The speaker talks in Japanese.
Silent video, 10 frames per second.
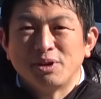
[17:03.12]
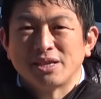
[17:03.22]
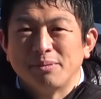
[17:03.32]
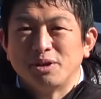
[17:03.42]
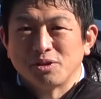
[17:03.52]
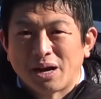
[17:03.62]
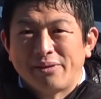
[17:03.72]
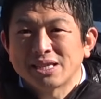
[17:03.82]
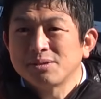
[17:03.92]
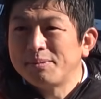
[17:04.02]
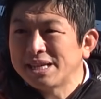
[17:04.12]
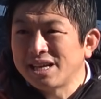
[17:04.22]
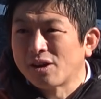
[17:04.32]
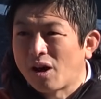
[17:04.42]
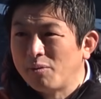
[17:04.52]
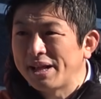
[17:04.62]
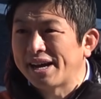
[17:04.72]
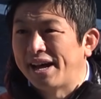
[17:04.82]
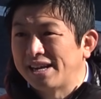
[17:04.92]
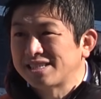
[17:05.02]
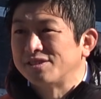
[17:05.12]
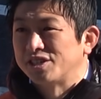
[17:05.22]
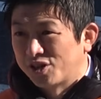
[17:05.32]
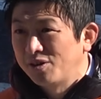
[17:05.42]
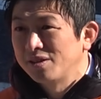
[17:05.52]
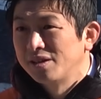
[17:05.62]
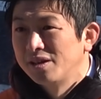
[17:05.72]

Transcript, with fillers: 振り手振りとか、私も皆さんの顔見ながら話してるでしょ。